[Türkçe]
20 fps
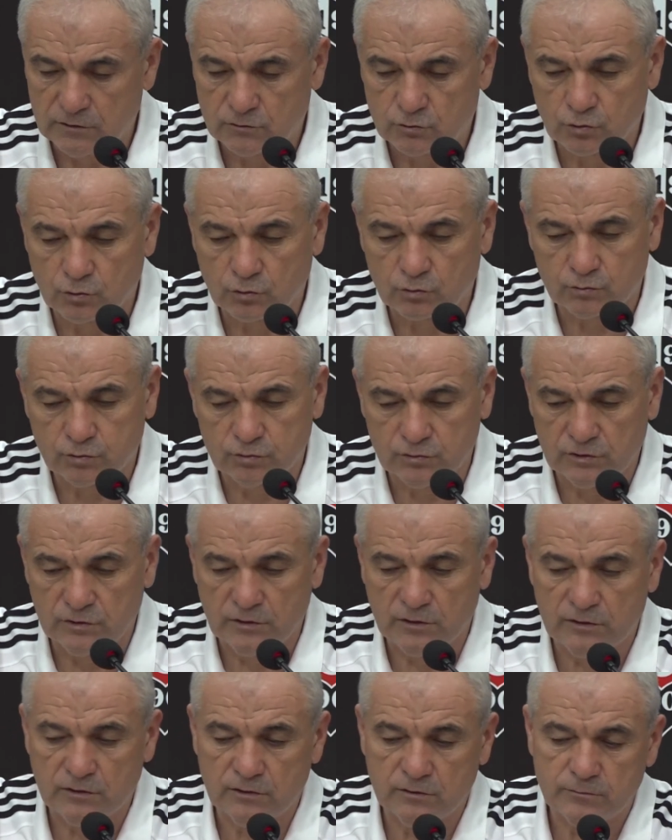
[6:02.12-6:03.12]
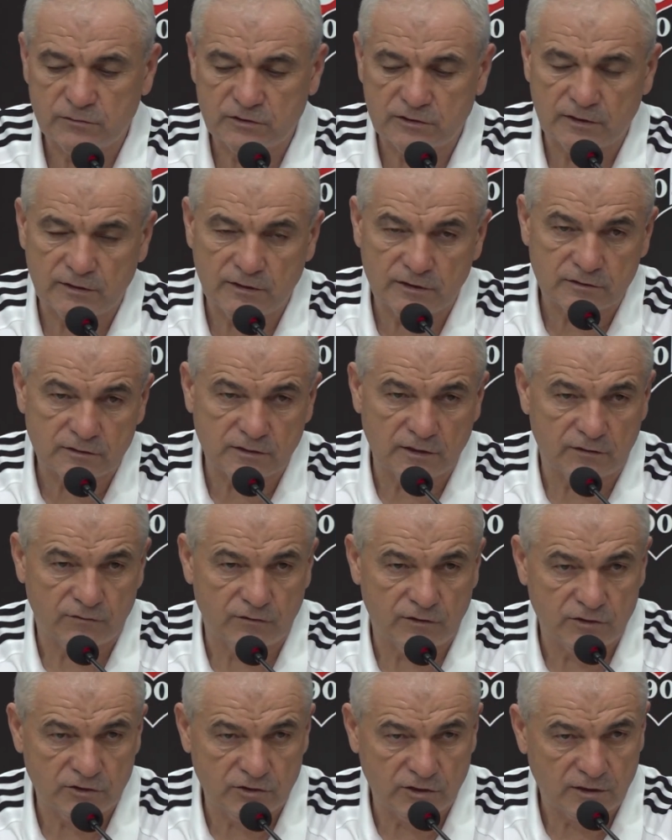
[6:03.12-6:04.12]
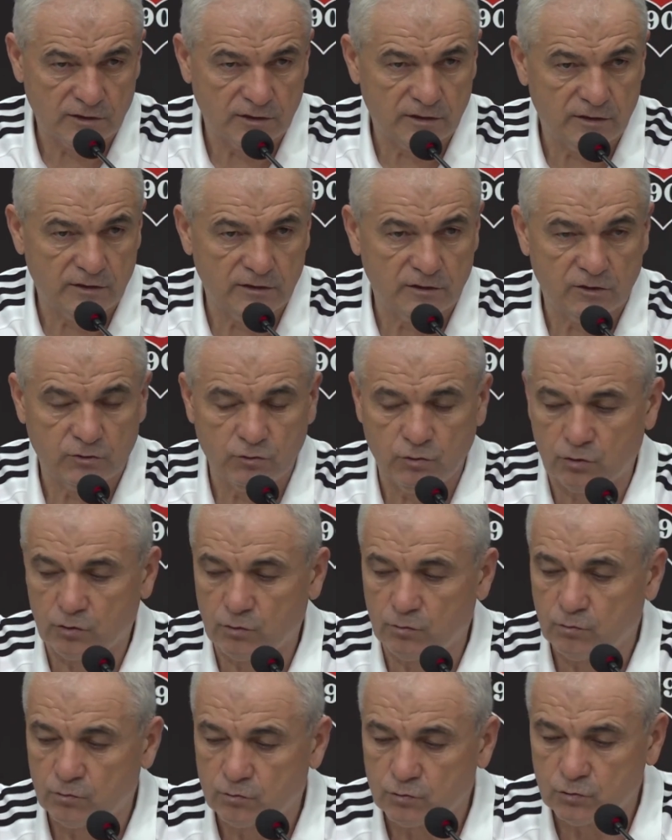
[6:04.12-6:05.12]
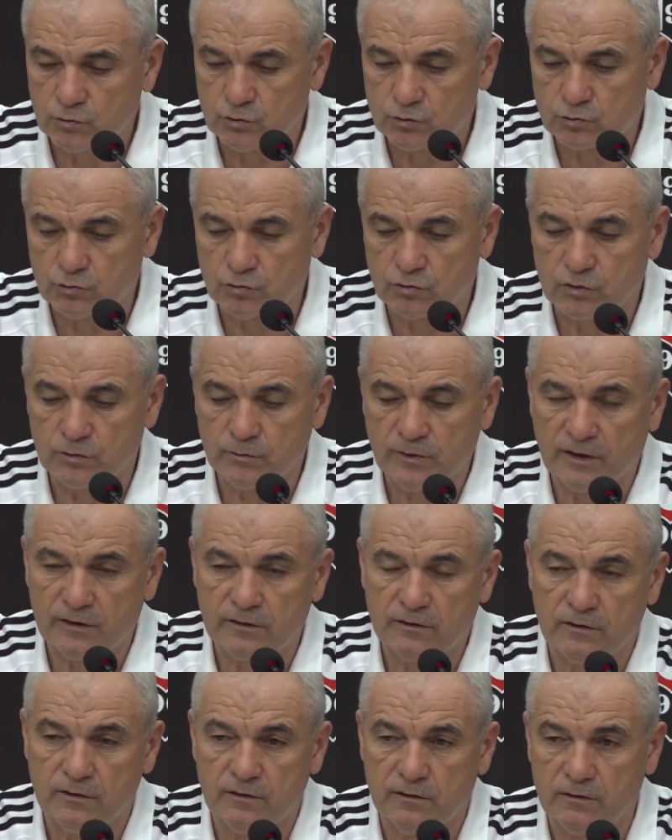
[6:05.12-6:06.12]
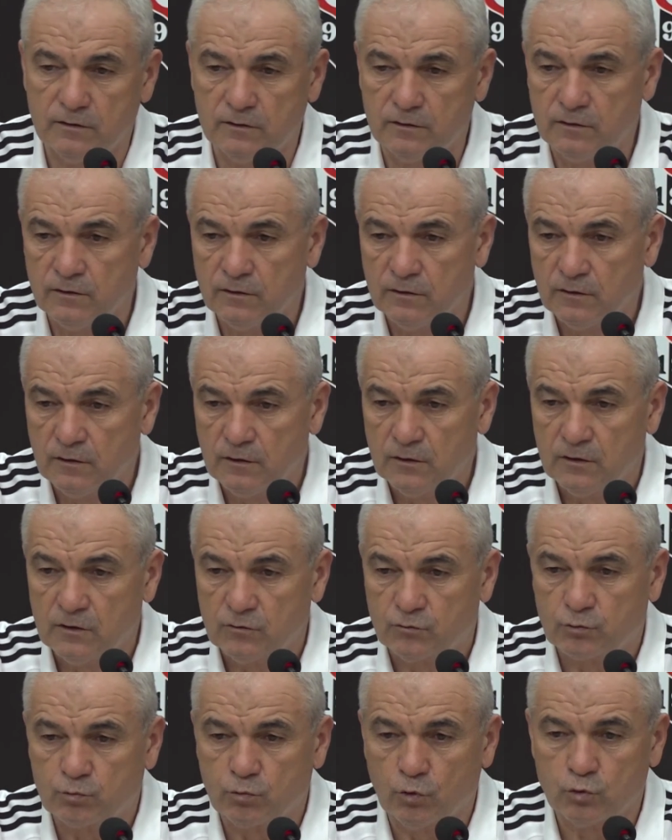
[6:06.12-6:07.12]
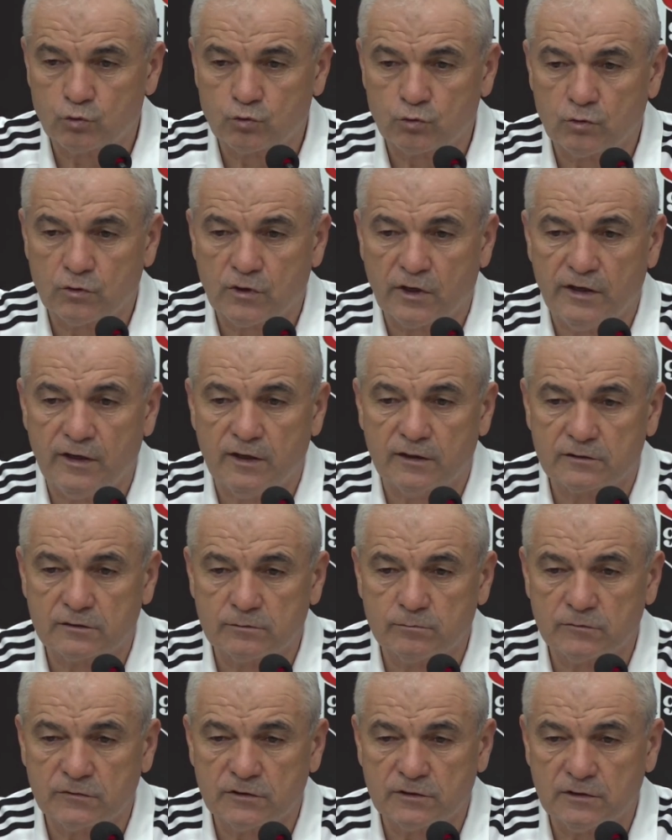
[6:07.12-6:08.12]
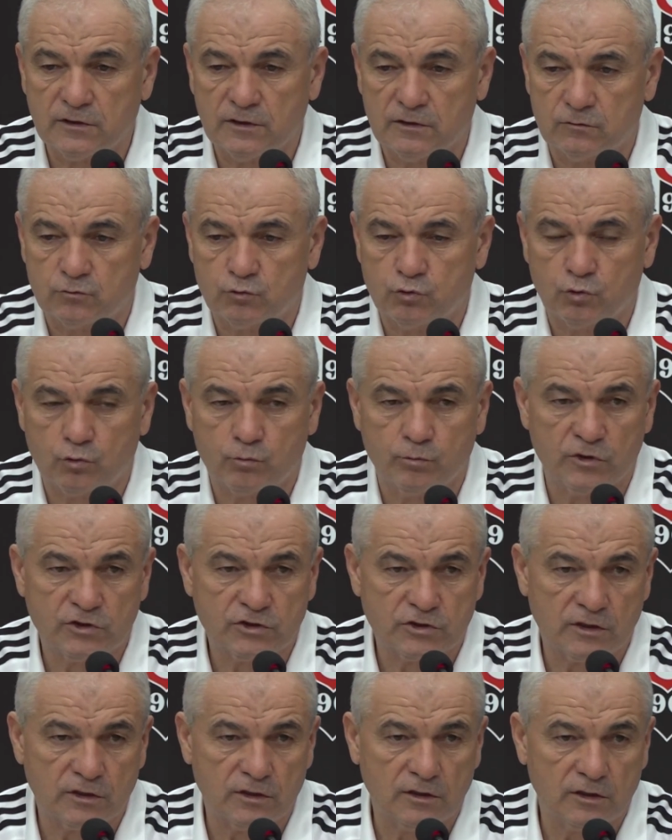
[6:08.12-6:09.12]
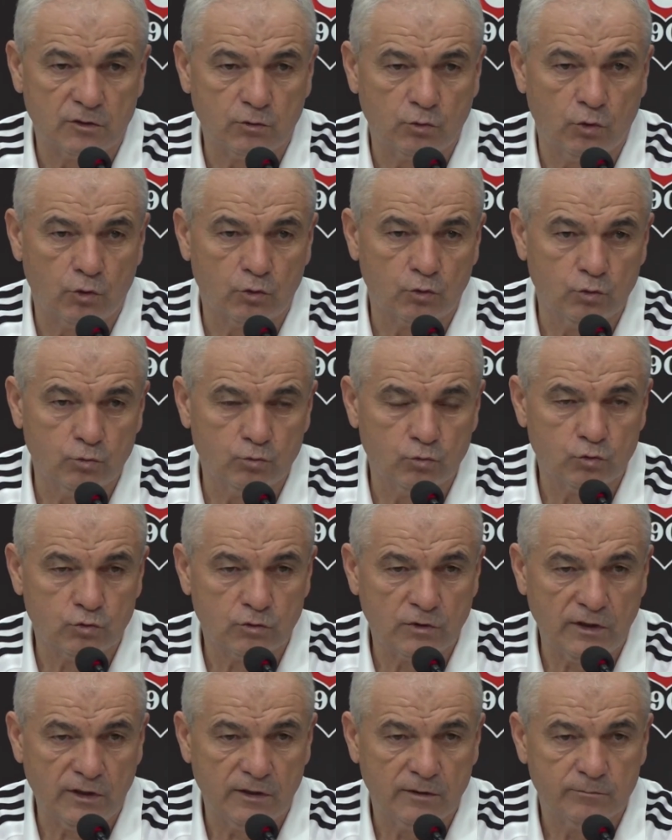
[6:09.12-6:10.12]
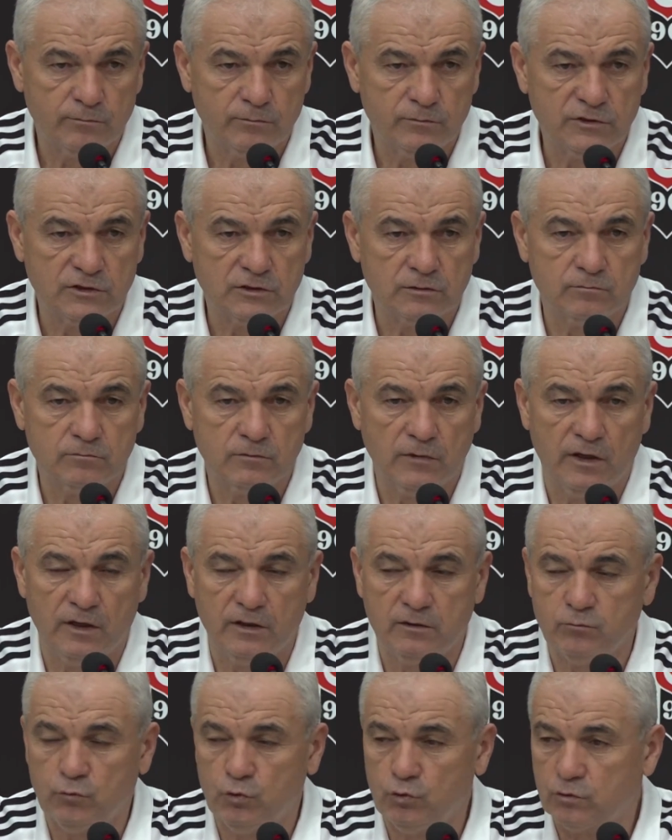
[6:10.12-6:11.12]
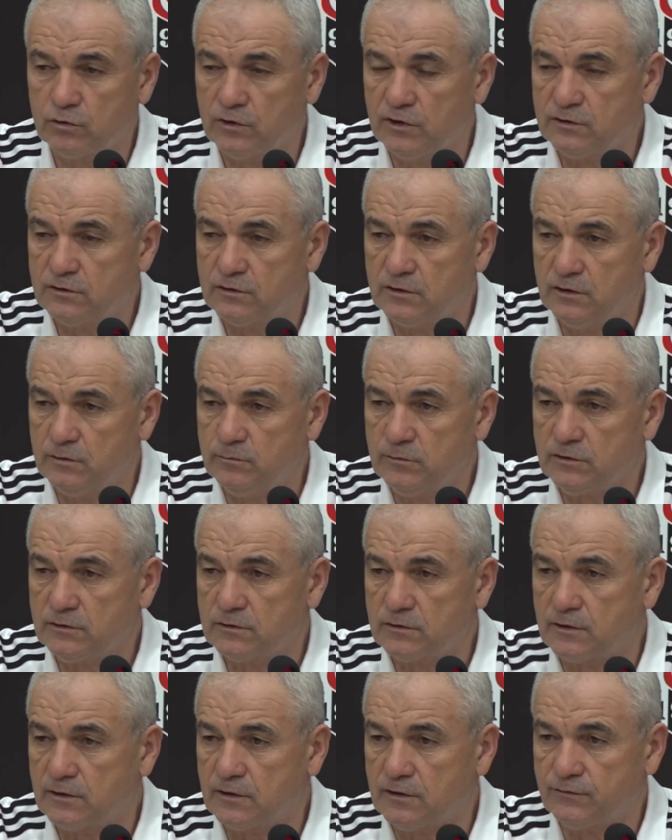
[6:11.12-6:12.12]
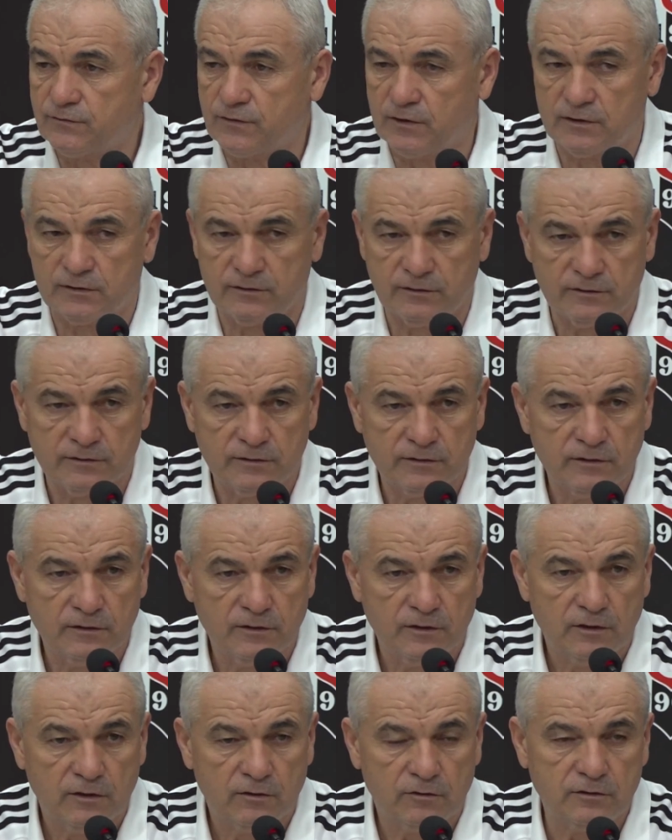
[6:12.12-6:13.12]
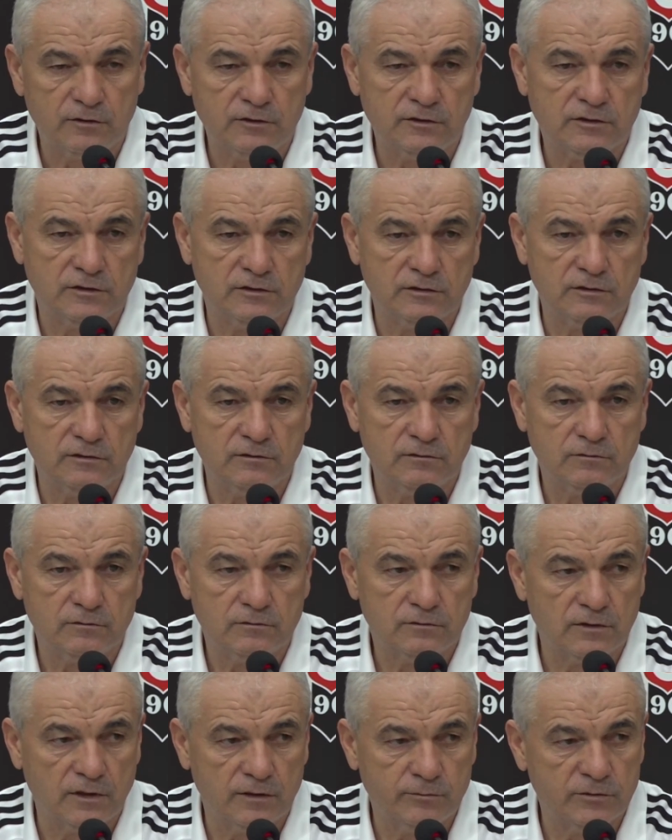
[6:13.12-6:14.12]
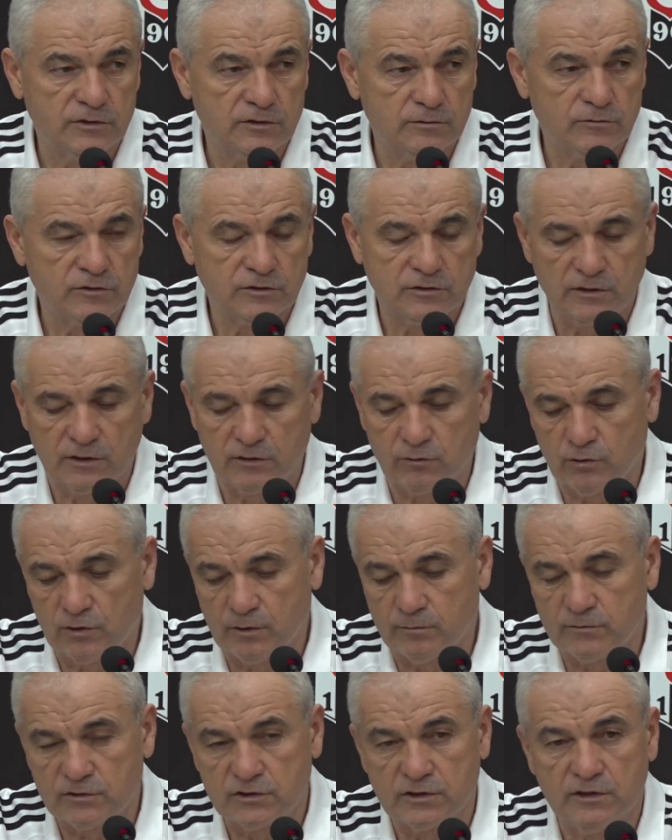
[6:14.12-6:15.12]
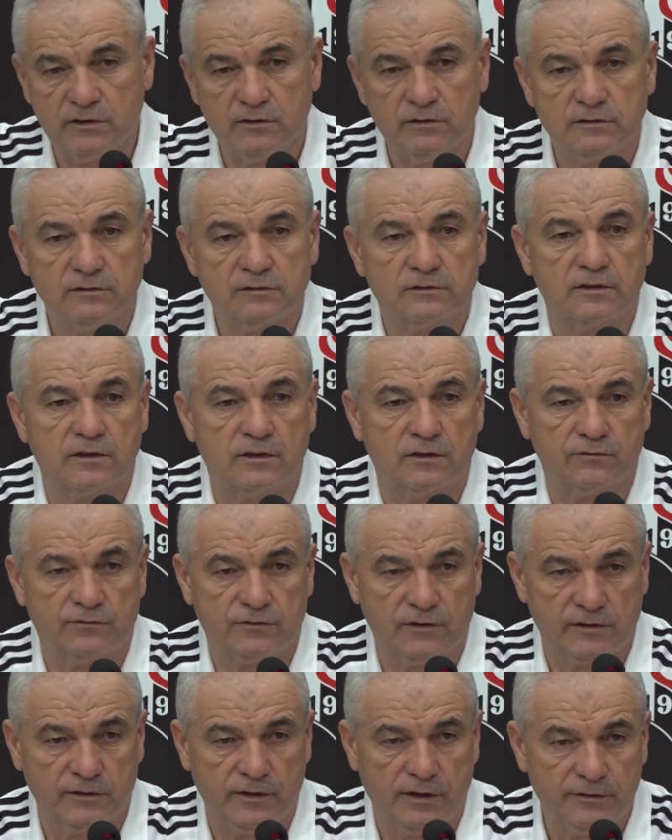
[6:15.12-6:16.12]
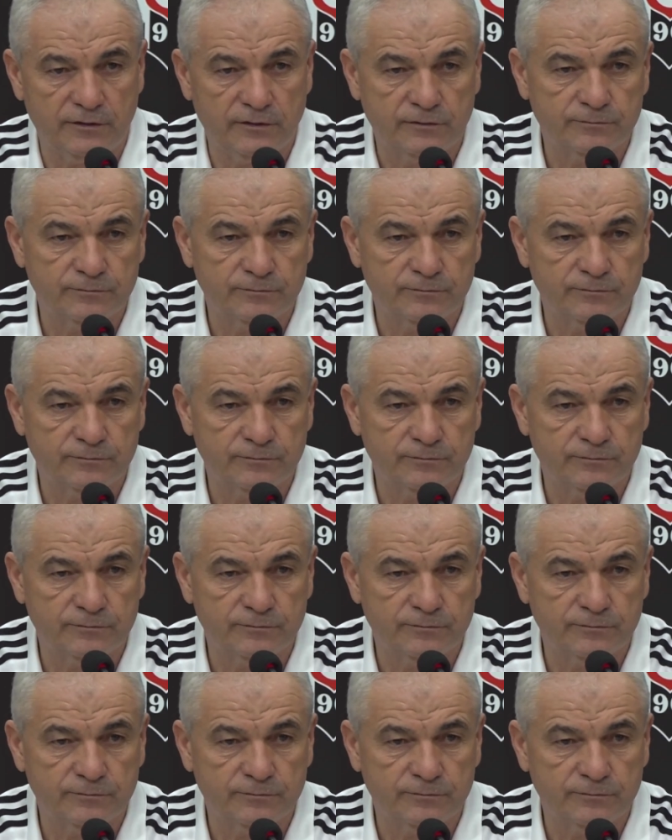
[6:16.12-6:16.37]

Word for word: çok e, bize destek vereceklerine inanıyorum. Çünkü ben e, futbolculuk hayatımda da çok başarılar gördüğümüzde bizim en büyük desteğimiz taraftardı. Onun için de bizim için en önemli şey taraftar yani.